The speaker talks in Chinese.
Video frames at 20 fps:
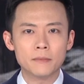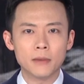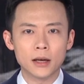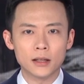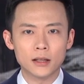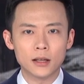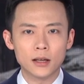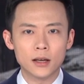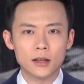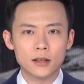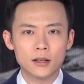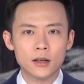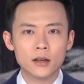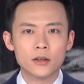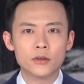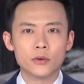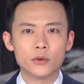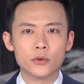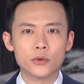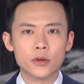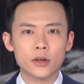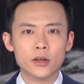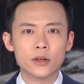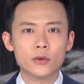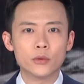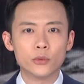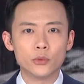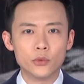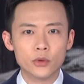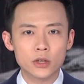每天有约
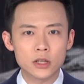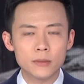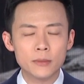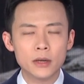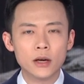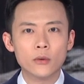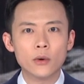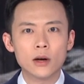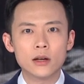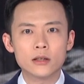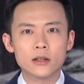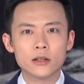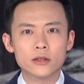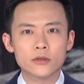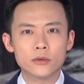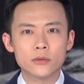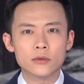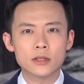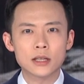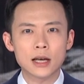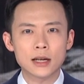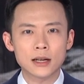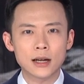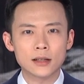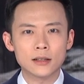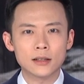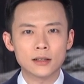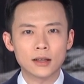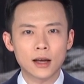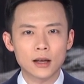五十名患者从加
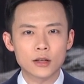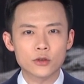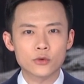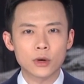沙地带